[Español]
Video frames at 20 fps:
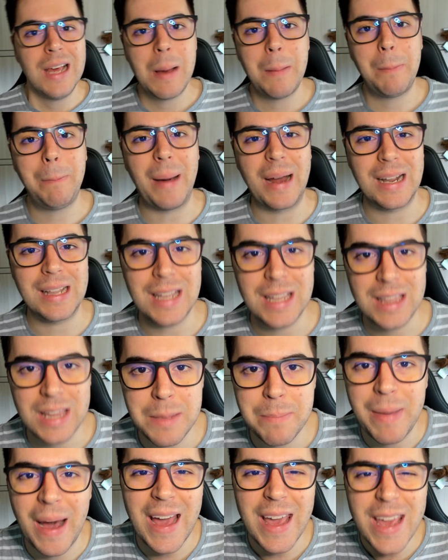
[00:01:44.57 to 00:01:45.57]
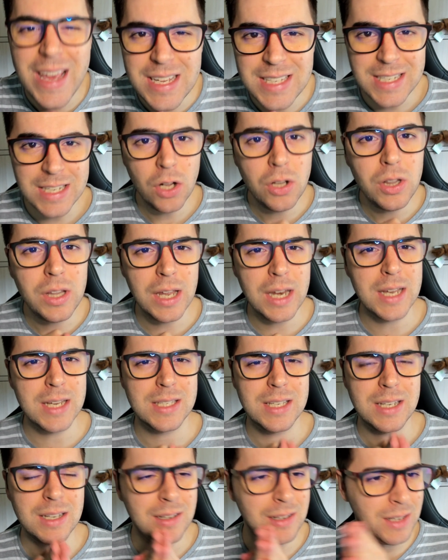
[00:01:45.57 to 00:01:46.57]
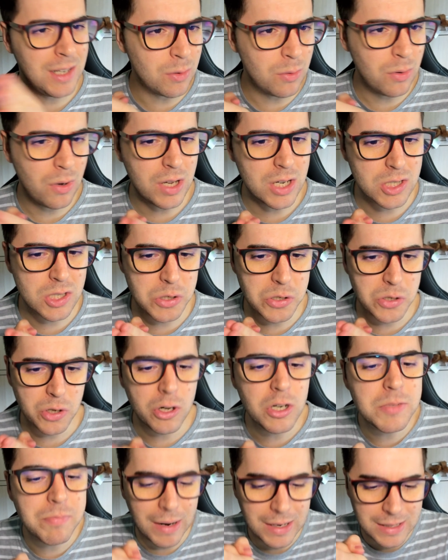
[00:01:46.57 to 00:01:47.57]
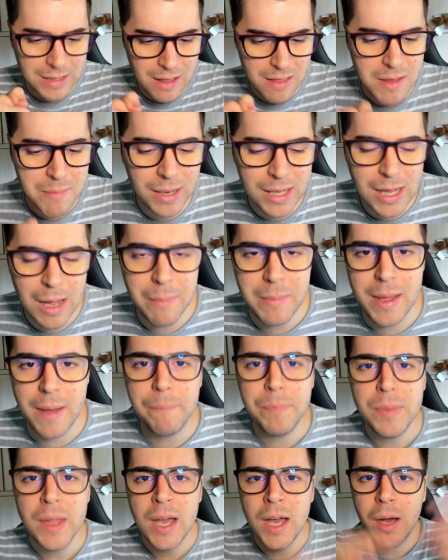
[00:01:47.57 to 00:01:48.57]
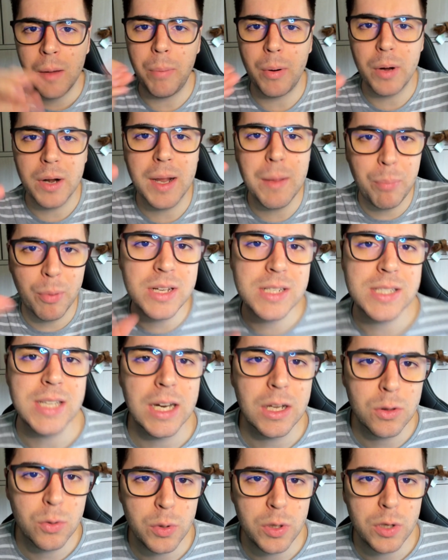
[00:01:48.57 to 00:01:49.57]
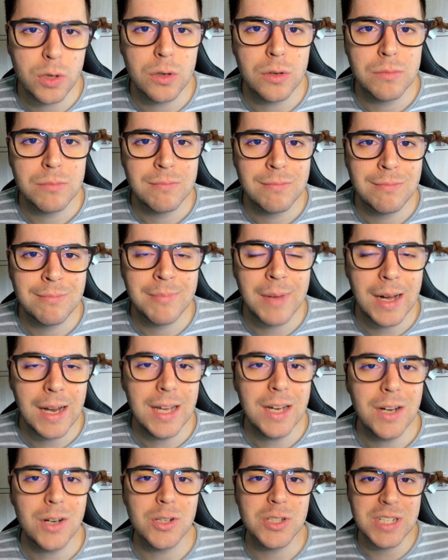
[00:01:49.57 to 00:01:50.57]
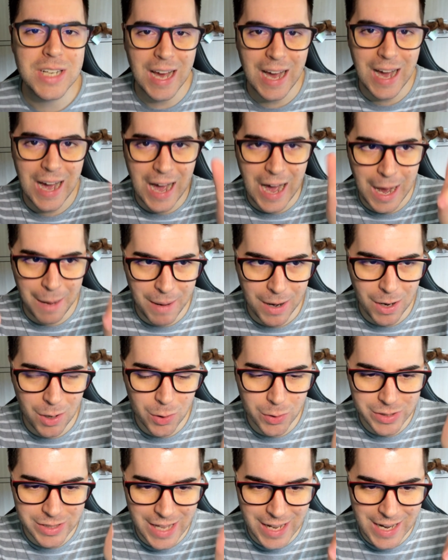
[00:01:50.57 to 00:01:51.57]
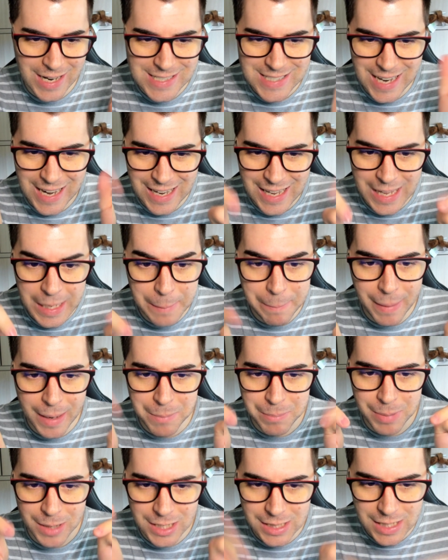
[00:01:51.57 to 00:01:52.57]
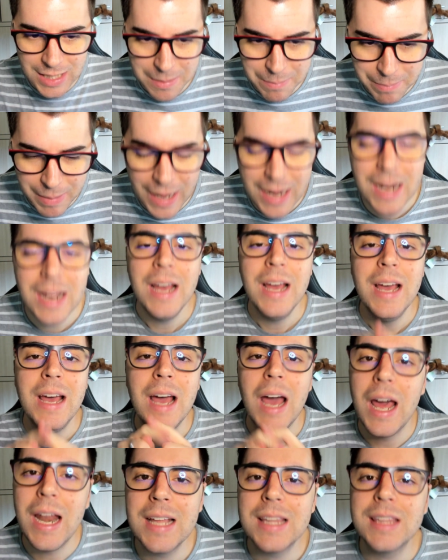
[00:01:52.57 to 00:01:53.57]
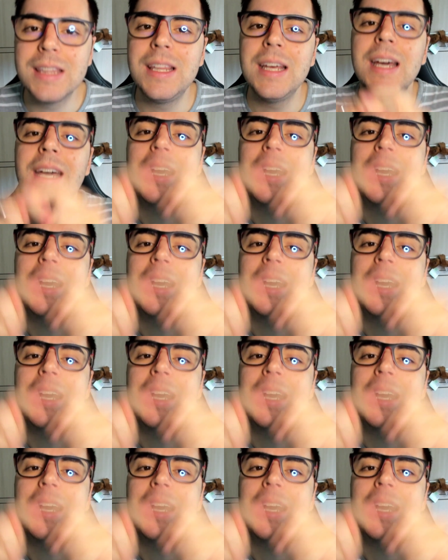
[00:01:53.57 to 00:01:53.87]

participa. Y si no tienes ninguno de estos dos, participa también porque puede ser tuyo, ¿vale? O sea, abajo tienes el link para participar en este